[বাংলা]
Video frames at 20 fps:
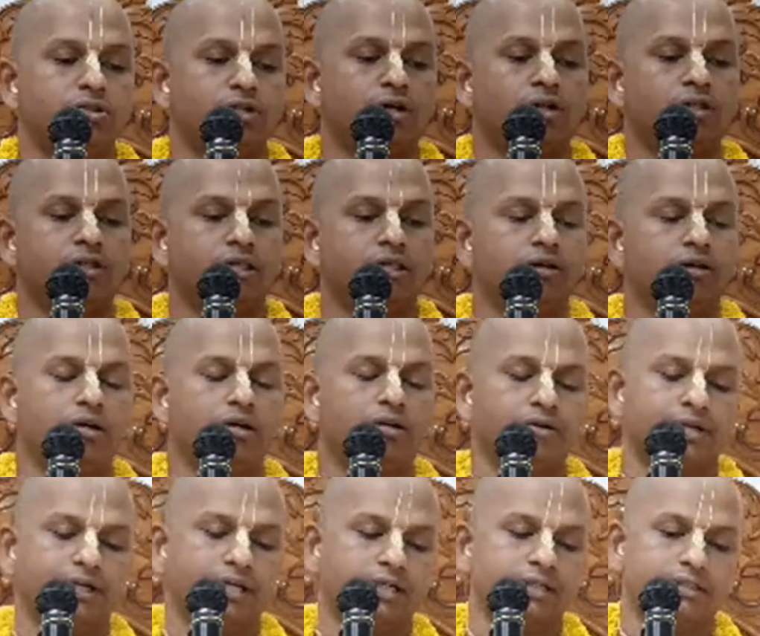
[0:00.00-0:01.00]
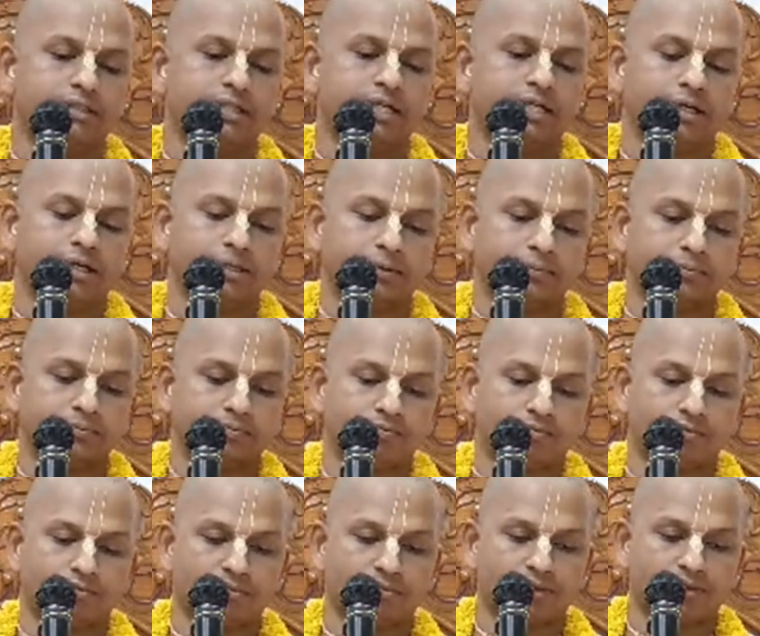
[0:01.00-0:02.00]
জল দেওয়া হয়ে যায়
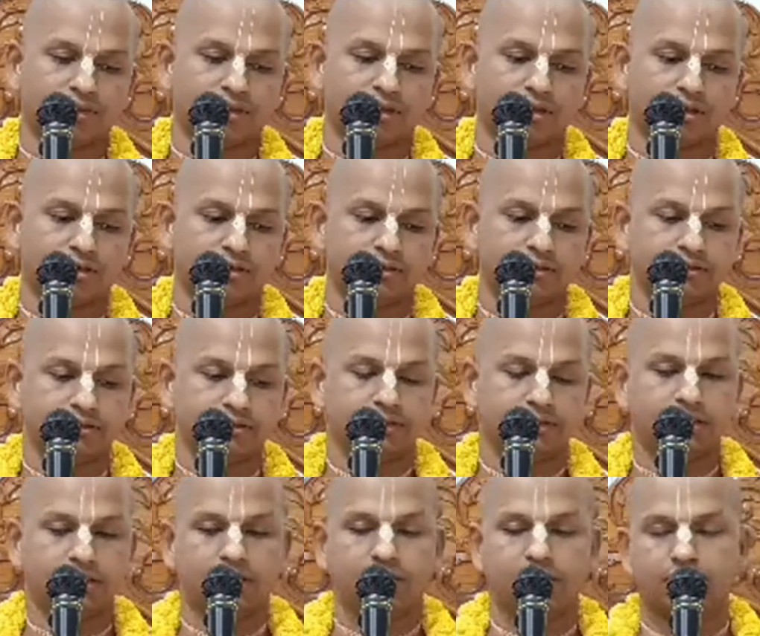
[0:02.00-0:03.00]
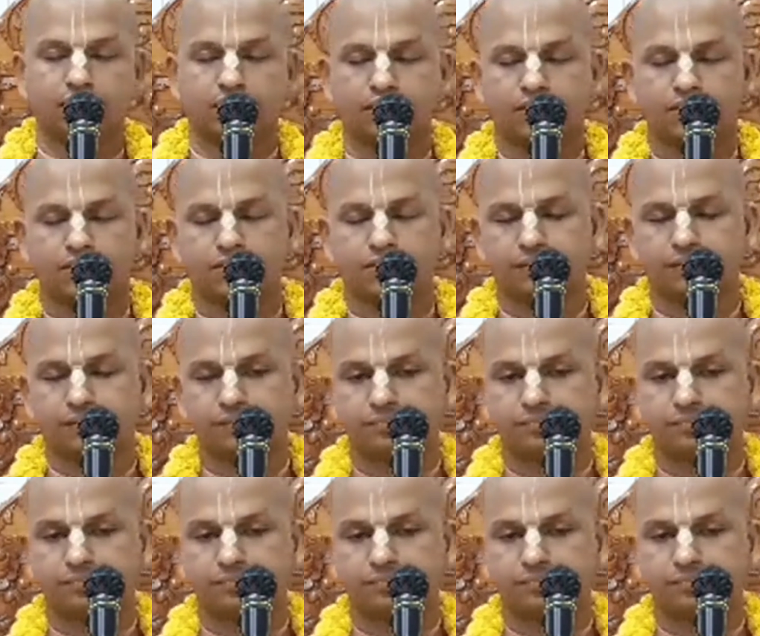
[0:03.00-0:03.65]
হরে কৃষ্ণ